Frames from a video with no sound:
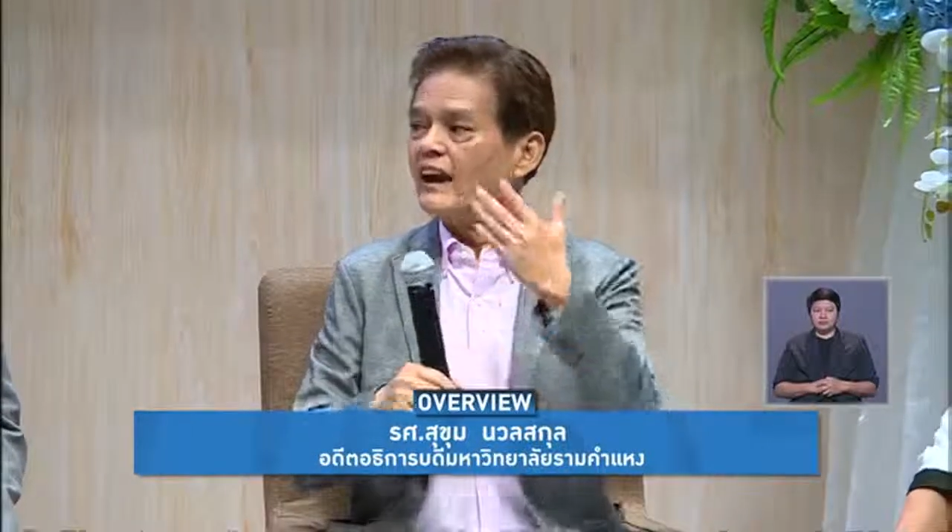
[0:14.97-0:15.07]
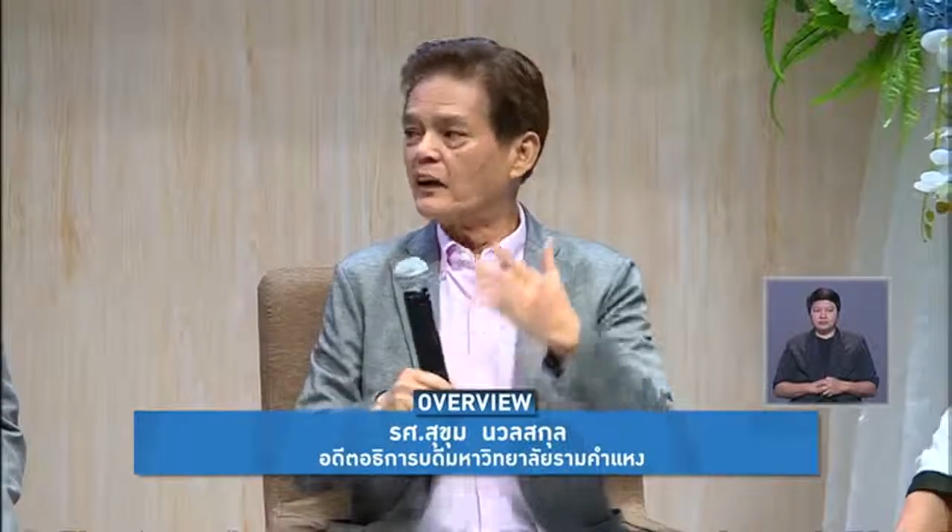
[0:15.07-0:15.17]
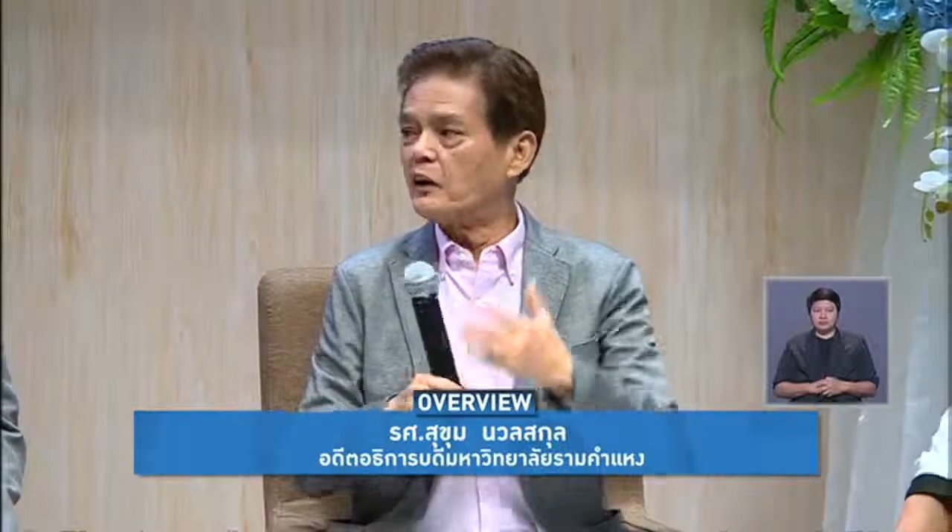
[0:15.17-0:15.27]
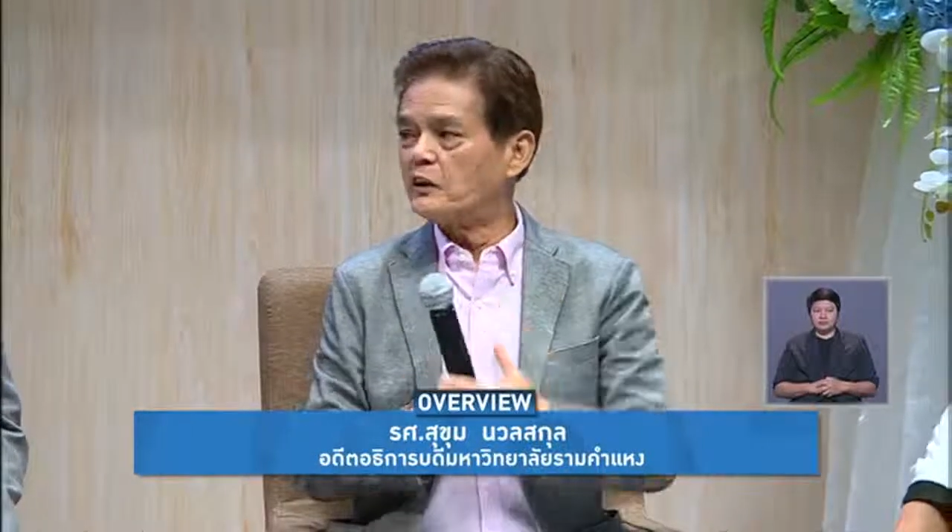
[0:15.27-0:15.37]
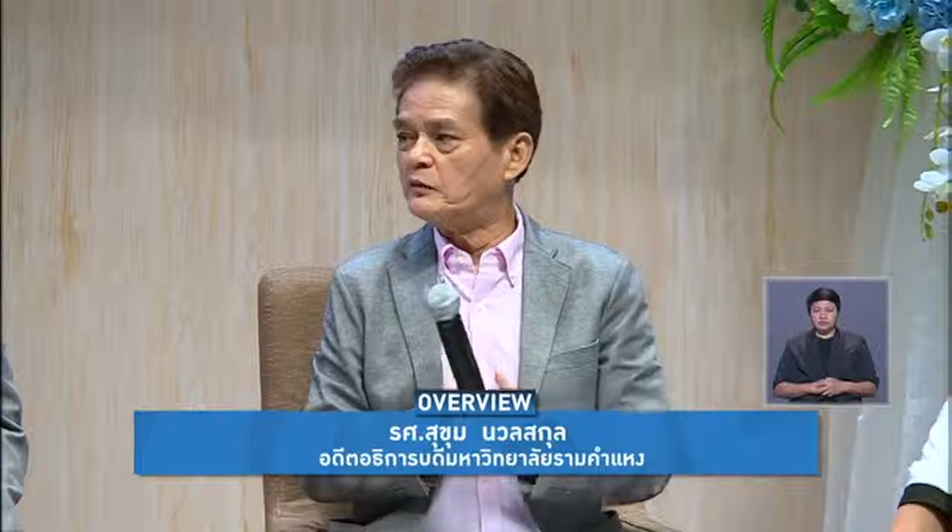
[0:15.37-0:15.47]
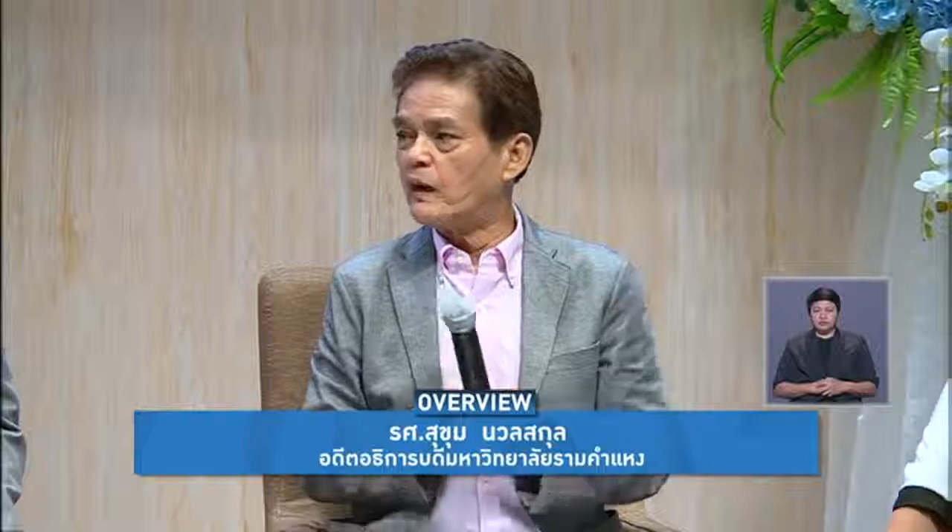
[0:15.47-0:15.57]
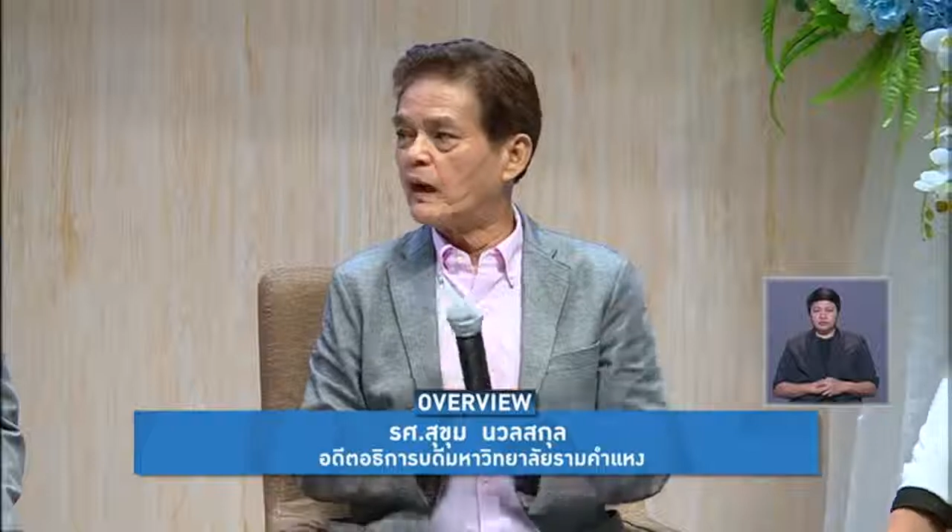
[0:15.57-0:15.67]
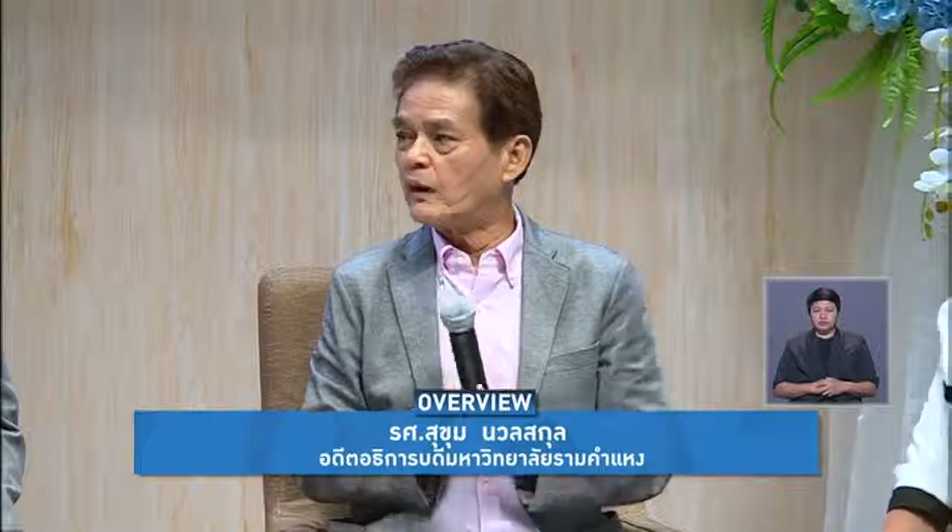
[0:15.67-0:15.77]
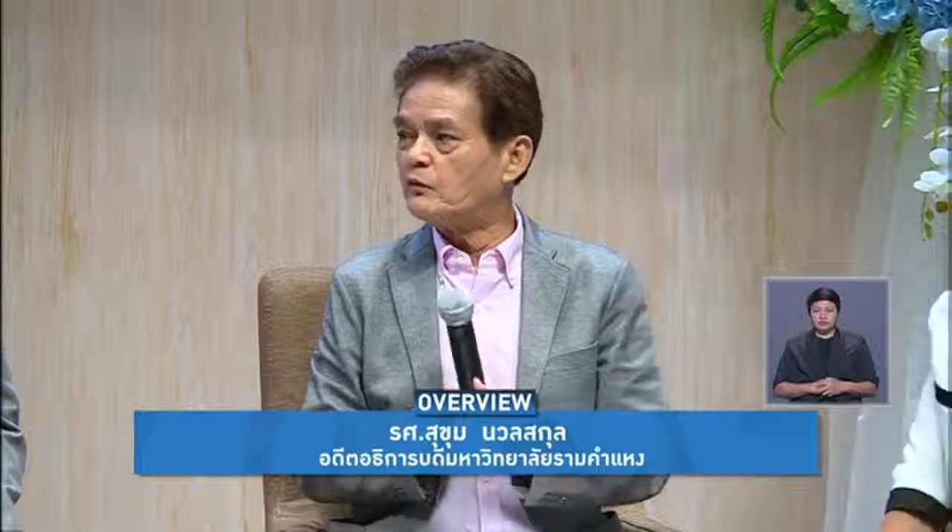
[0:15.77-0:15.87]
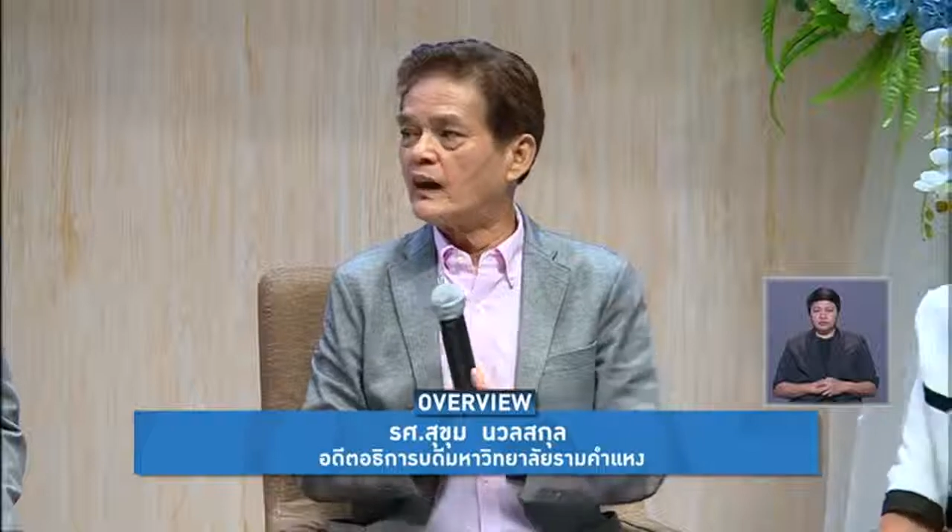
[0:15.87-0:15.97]
แหละก็คือห
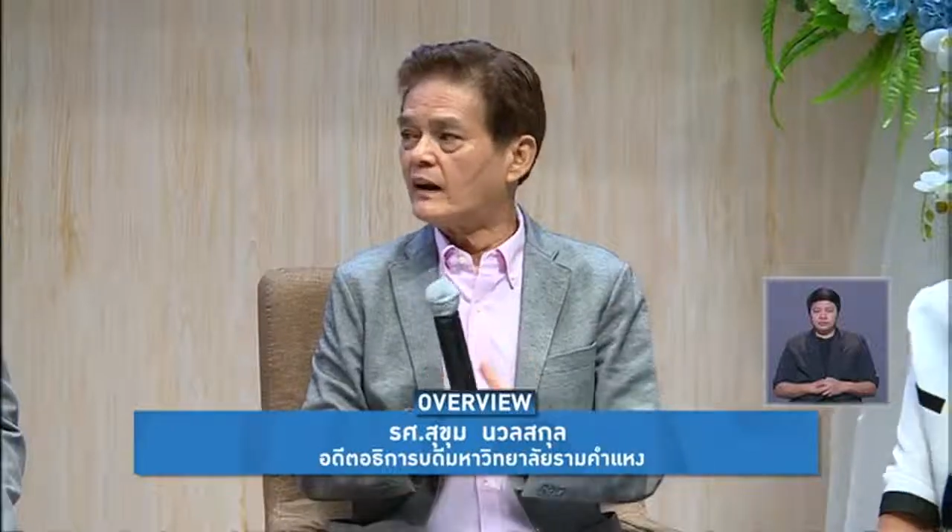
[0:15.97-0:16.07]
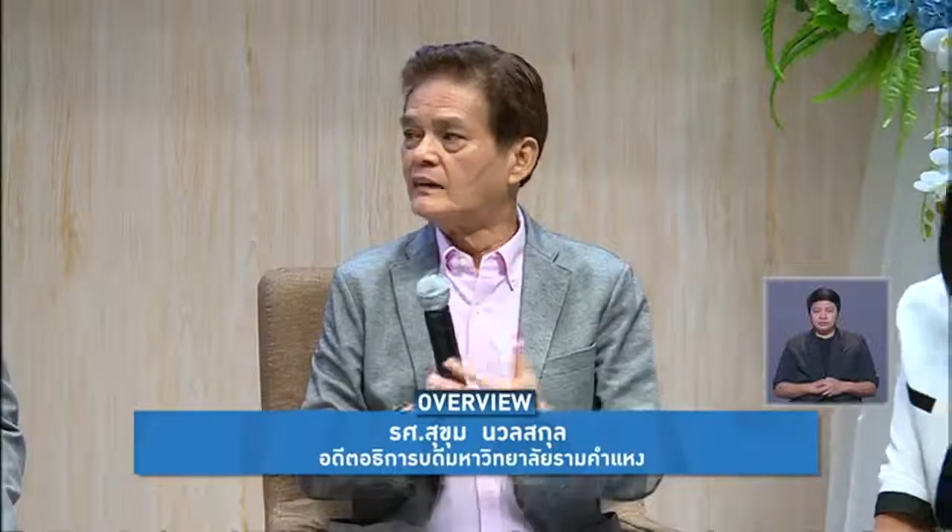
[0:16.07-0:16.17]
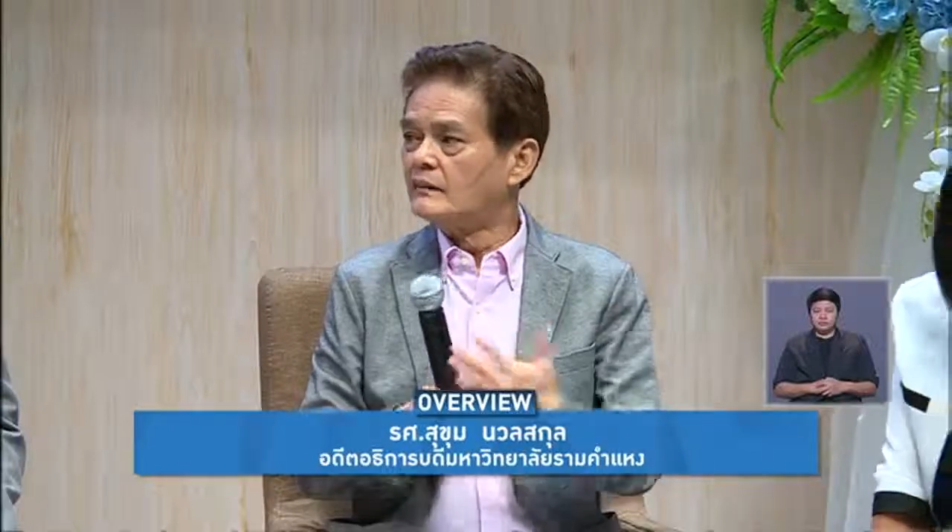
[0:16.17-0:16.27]
มายความว่า